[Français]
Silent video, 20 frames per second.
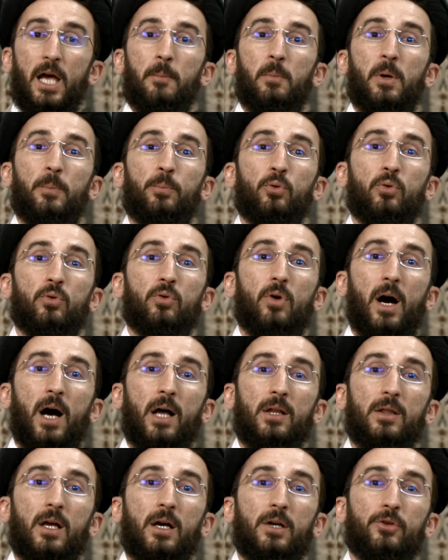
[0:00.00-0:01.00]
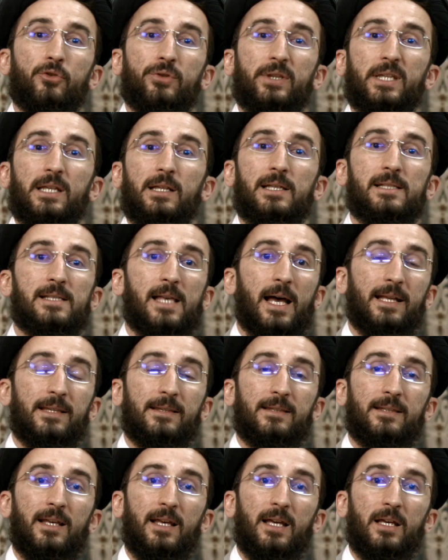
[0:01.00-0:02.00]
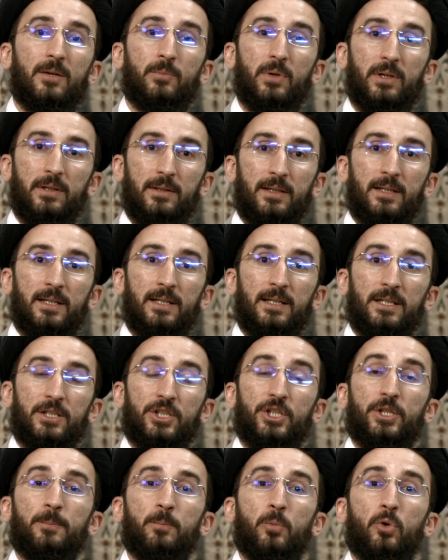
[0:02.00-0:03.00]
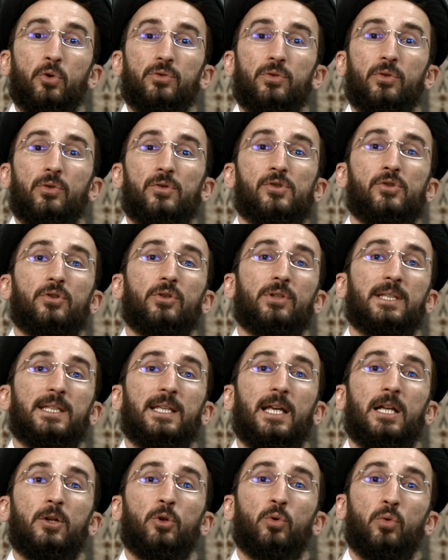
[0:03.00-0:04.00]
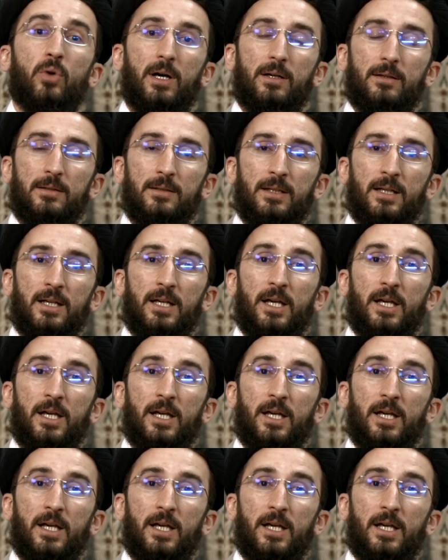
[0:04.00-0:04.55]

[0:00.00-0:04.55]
Mais pourquoi Allah utilise un terme qui montre ce qui est loin